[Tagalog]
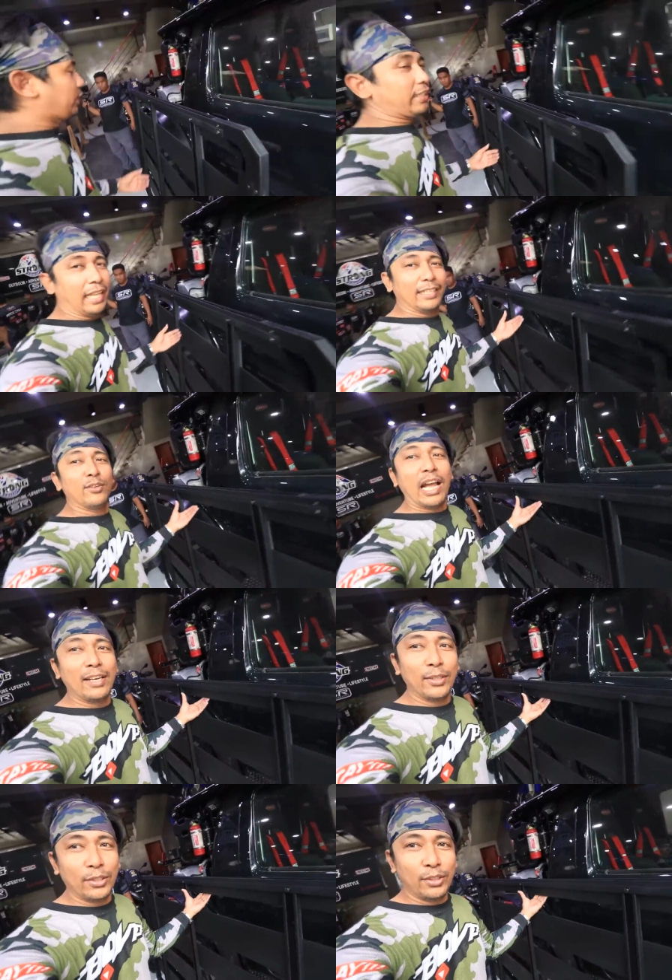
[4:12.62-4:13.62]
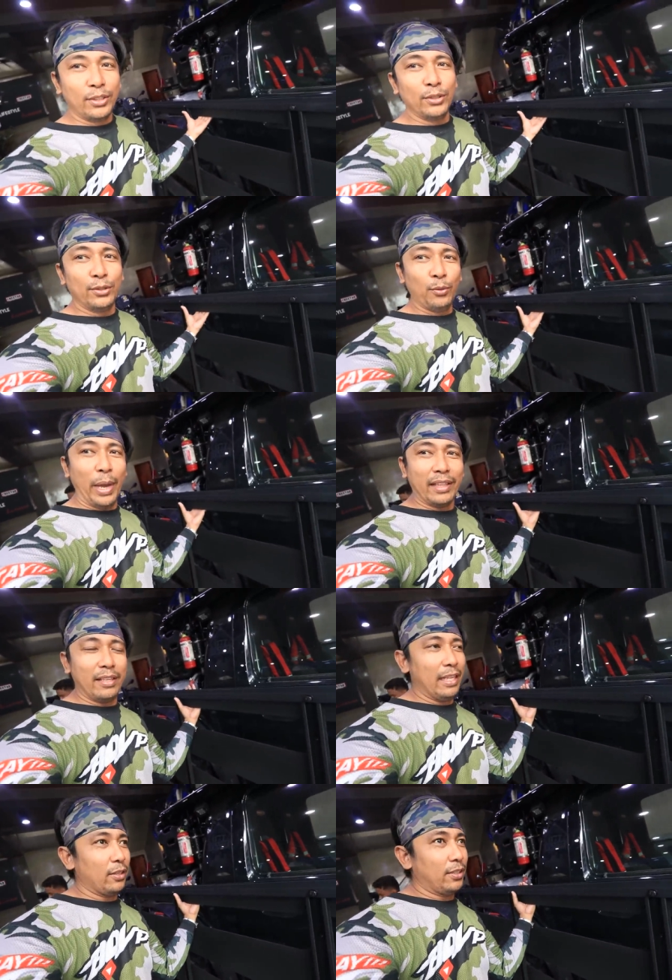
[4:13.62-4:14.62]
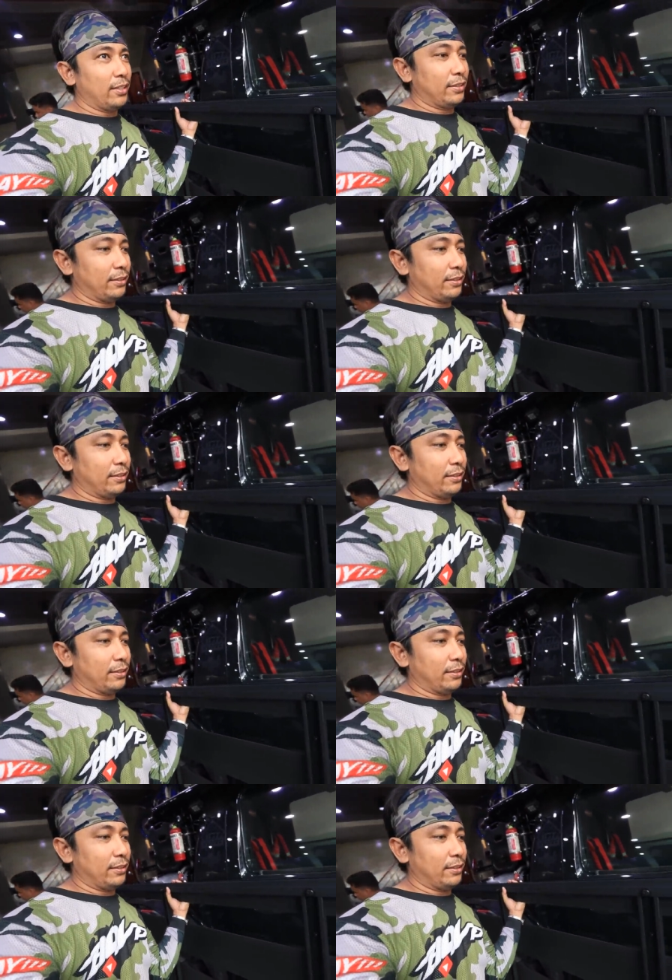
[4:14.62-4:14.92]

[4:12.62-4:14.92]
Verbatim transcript: Check natin kung gaano yung weight nito.